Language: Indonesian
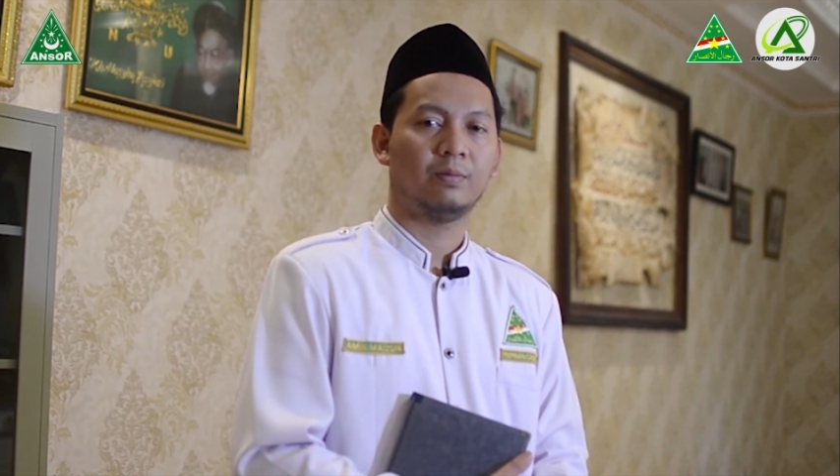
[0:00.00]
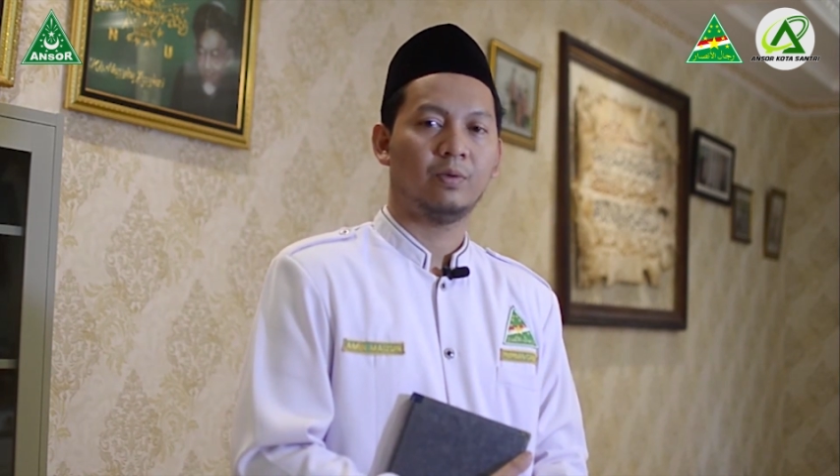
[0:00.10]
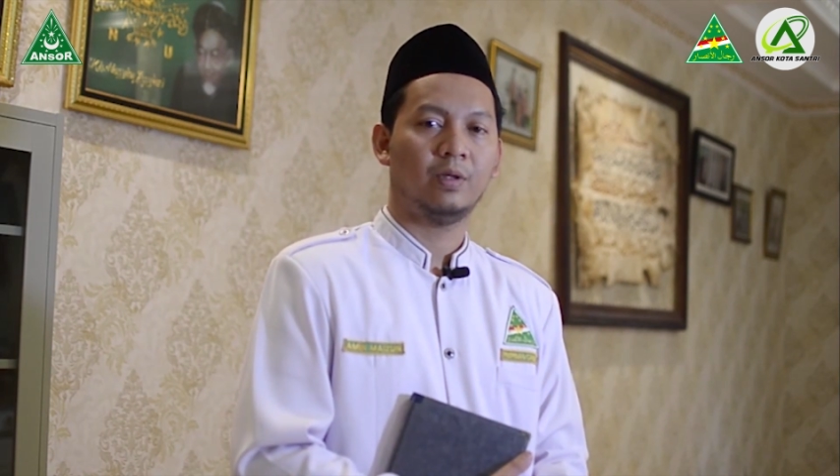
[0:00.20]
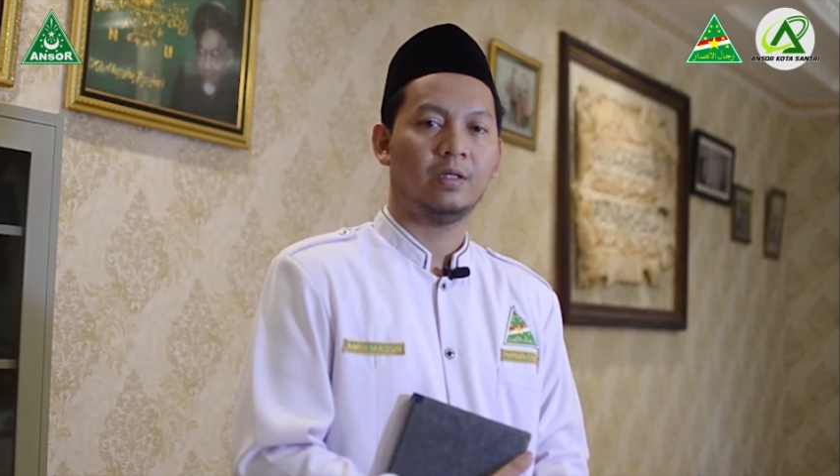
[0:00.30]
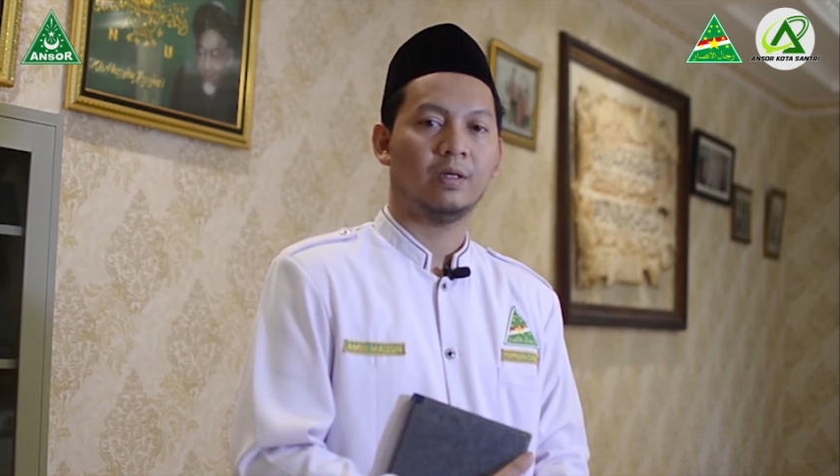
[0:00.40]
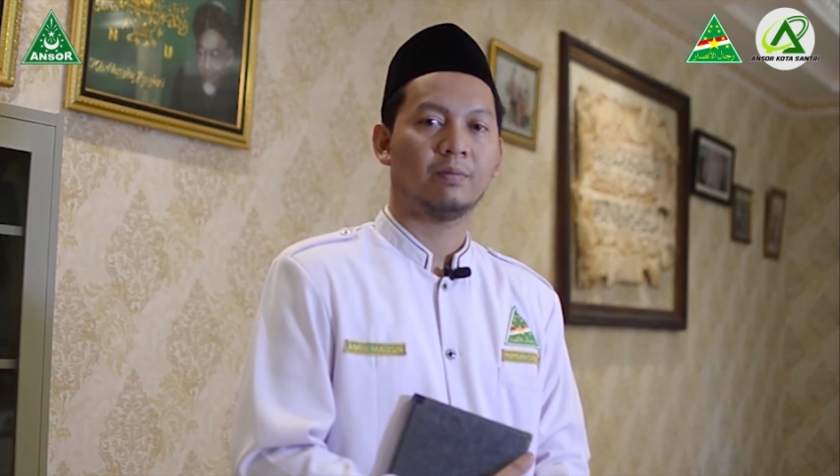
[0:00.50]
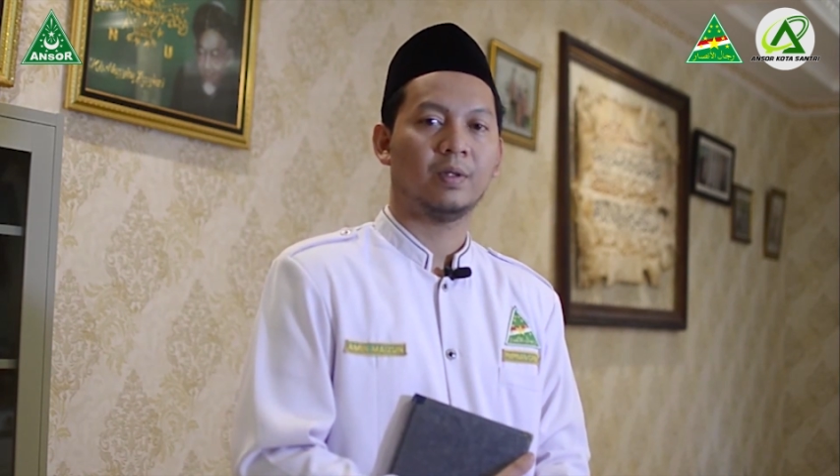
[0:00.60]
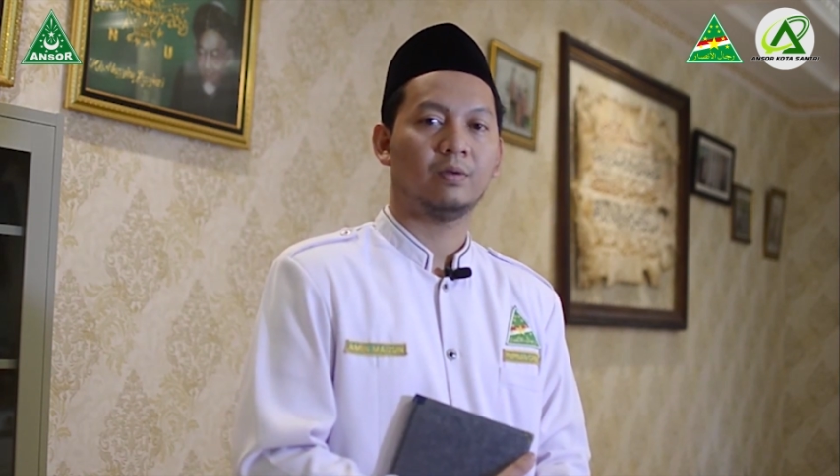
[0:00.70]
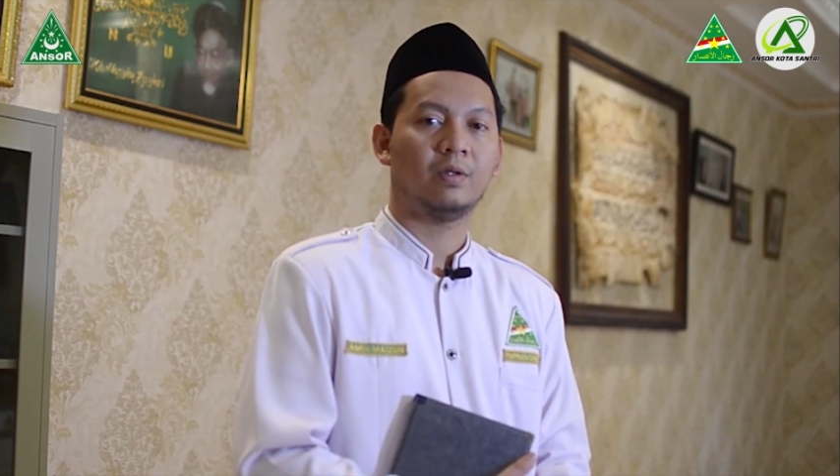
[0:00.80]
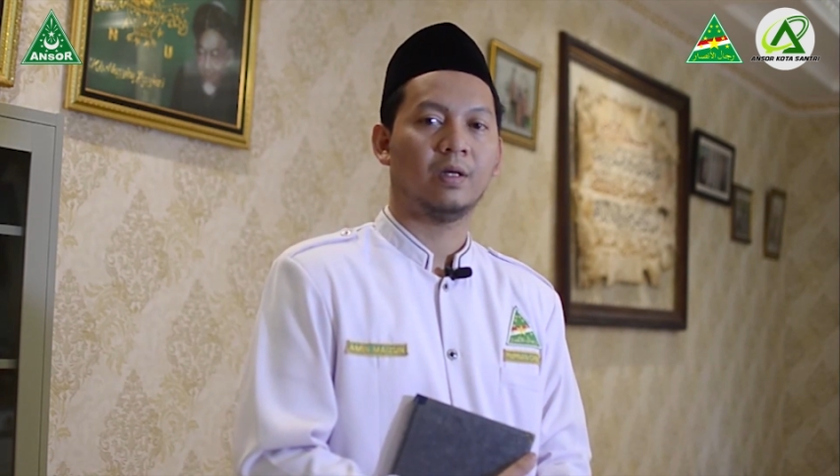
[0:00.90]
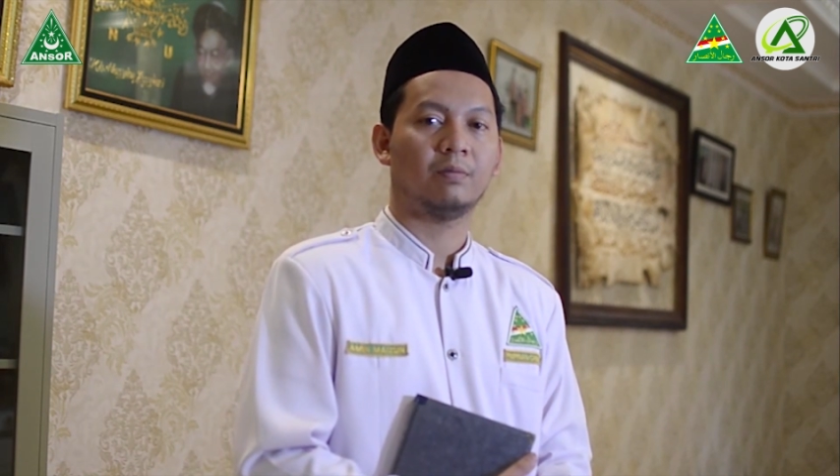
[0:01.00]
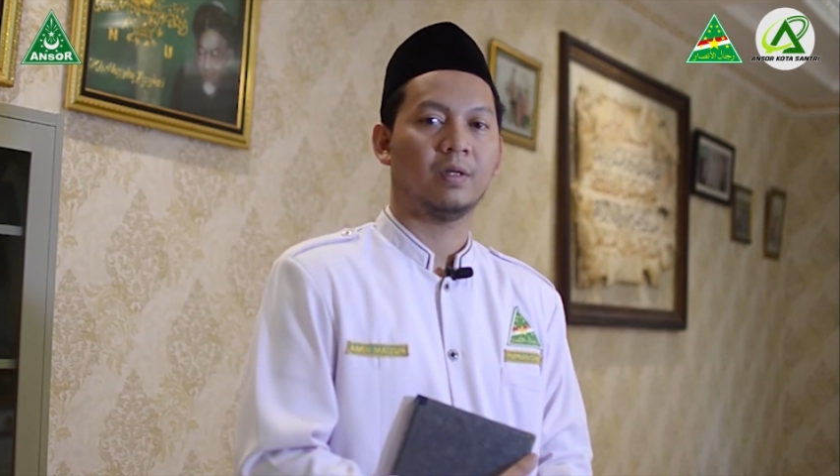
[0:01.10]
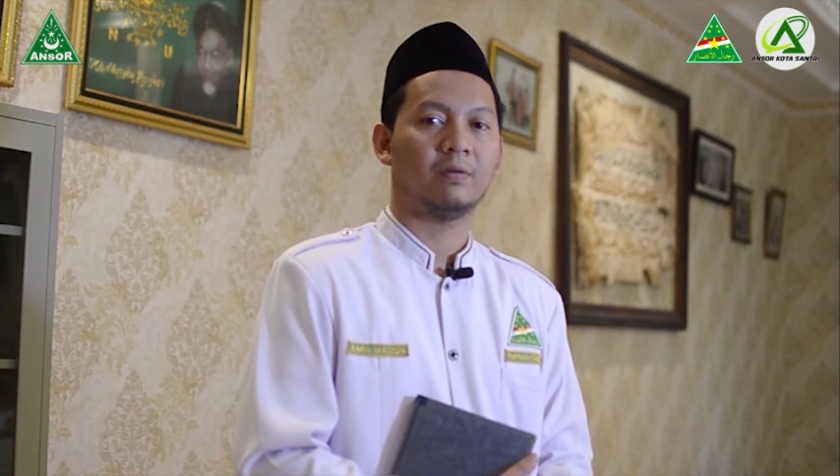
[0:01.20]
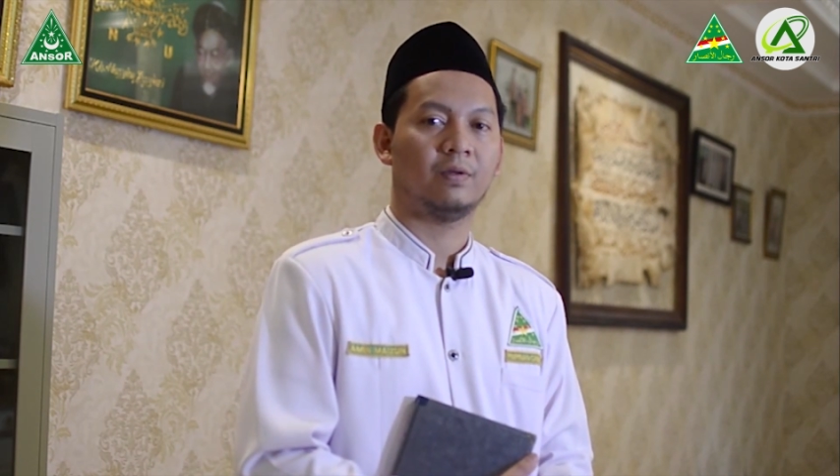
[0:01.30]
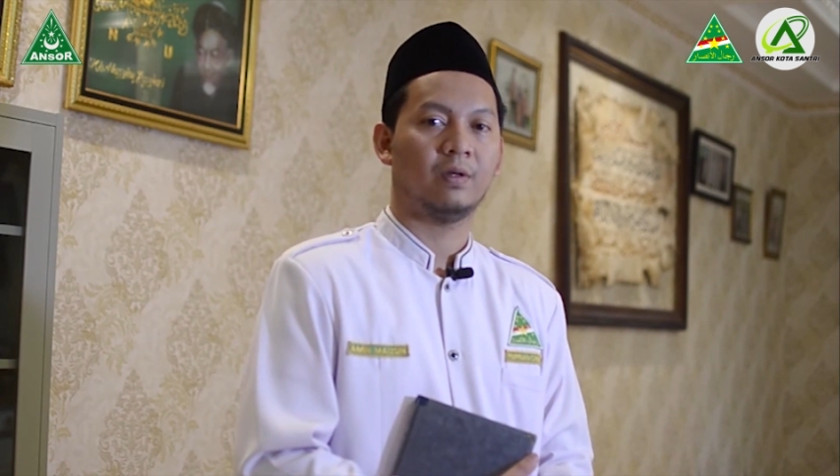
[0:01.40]
bulan yang penuh dengan
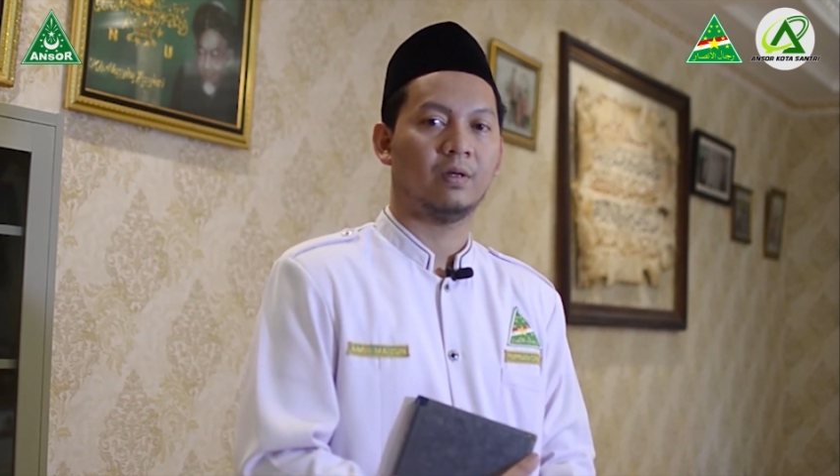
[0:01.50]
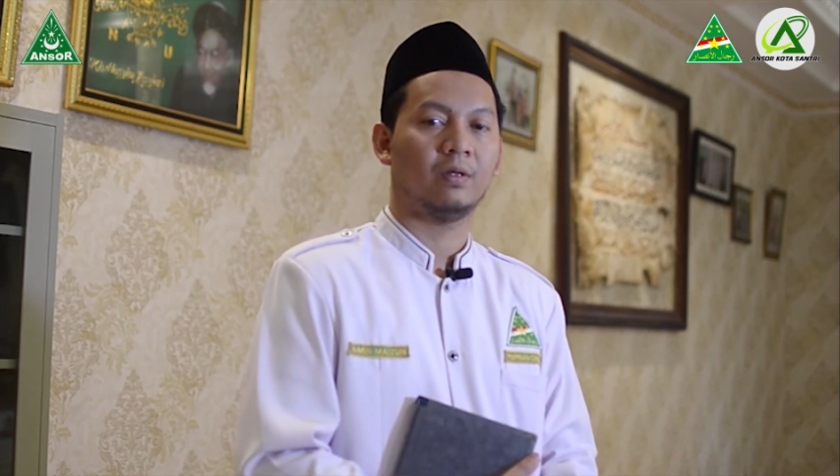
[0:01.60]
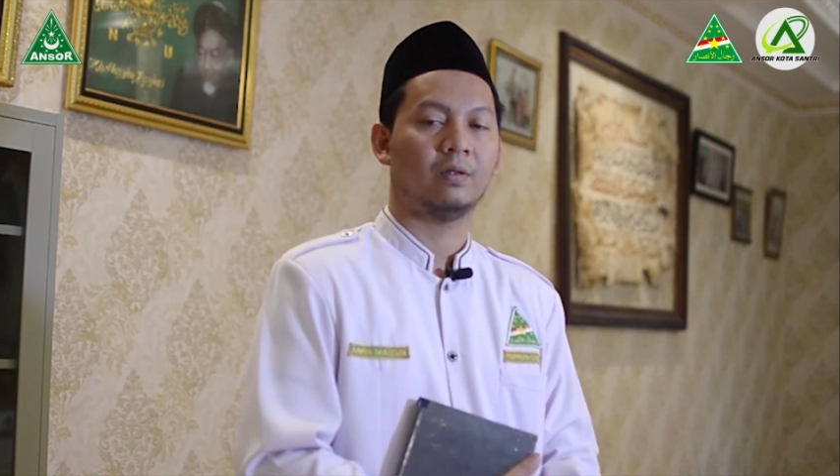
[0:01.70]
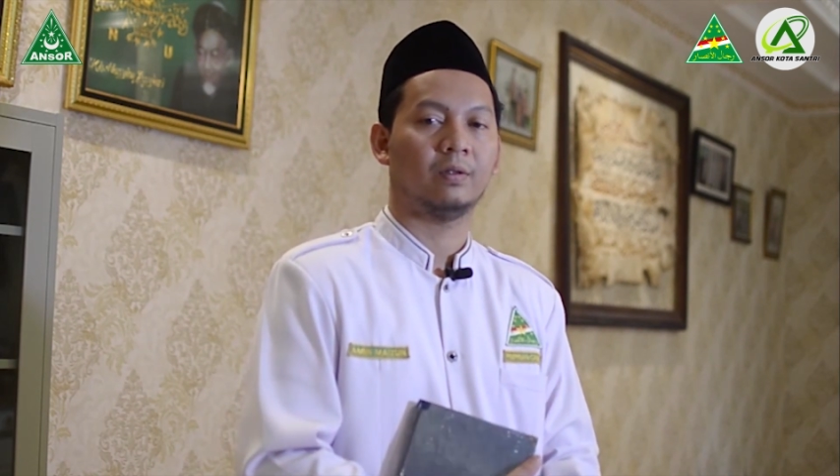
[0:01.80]
maghfirah.